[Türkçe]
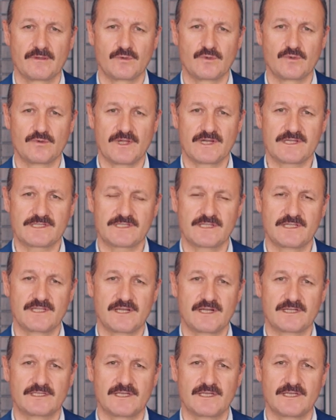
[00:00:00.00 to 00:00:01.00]

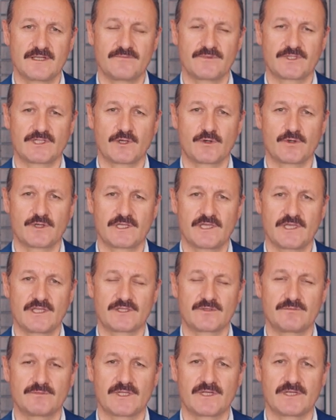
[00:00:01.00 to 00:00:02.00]
Üniversitelerde teorik
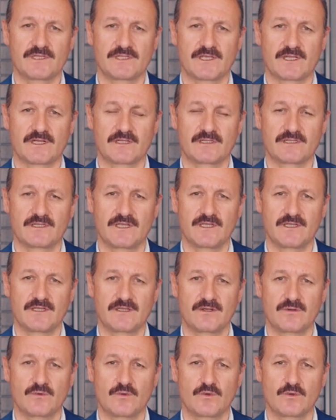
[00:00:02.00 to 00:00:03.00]
eğitimlerin
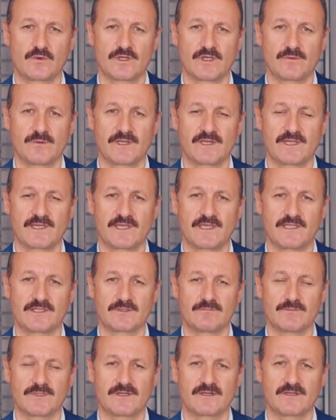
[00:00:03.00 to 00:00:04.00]
yanında uygulamalı
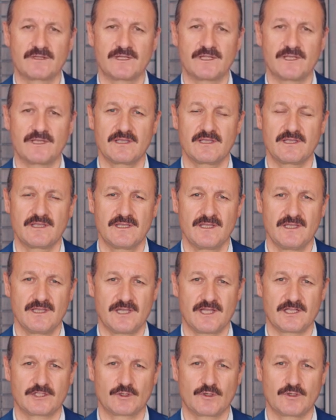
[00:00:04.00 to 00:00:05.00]
eğitimlerini de
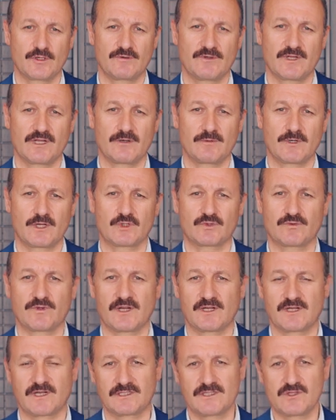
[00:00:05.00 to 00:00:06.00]
atölye ve
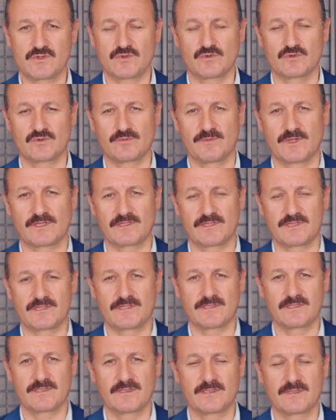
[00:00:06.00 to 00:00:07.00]
laboratuvarlarda
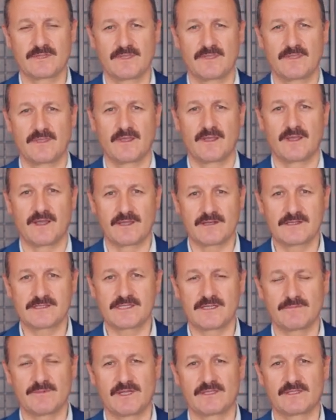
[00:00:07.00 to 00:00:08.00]
sürdürmektesiniz. Aynı
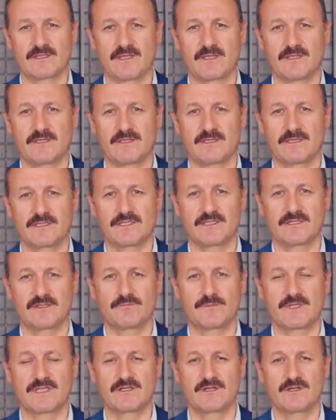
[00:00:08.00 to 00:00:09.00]
zamanda
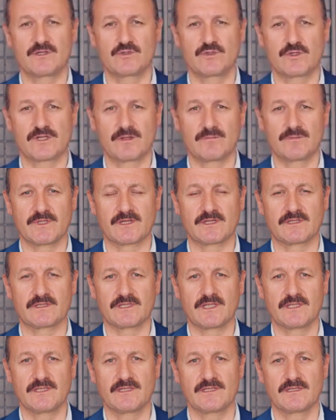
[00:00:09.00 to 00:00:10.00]
yılın belirli
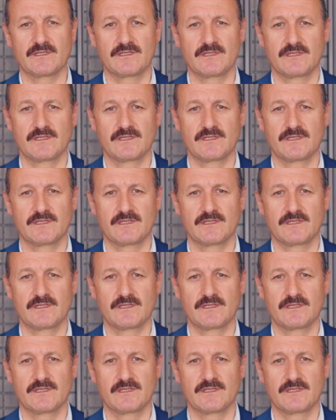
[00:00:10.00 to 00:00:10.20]
dönemlerinde